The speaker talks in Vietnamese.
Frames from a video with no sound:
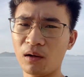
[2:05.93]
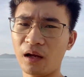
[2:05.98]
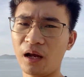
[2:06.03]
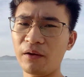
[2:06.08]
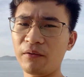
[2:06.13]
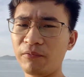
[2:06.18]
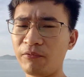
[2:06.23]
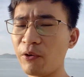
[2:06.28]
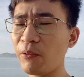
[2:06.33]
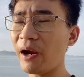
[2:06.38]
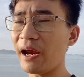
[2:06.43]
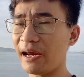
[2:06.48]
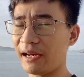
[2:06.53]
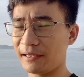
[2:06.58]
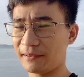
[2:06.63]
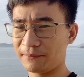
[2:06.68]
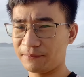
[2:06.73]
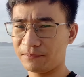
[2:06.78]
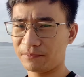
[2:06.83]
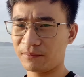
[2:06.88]
cái phiếu hẹn,
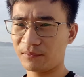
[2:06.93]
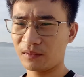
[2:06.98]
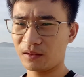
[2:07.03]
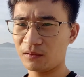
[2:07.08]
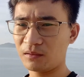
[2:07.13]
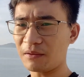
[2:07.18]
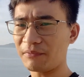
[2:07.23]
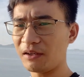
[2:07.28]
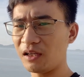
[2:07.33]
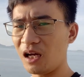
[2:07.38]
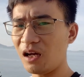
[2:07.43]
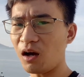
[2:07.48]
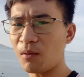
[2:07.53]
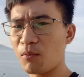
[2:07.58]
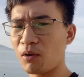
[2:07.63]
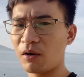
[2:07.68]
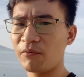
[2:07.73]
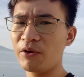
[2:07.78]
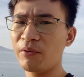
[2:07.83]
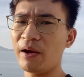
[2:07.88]
chúng ta phải lấy họ
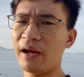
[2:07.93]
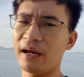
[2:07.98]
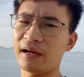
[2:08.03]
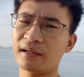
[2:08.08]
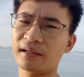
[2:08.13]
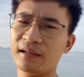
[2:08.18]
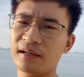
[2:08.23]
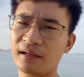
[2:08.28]
một cái phiếu hẹn.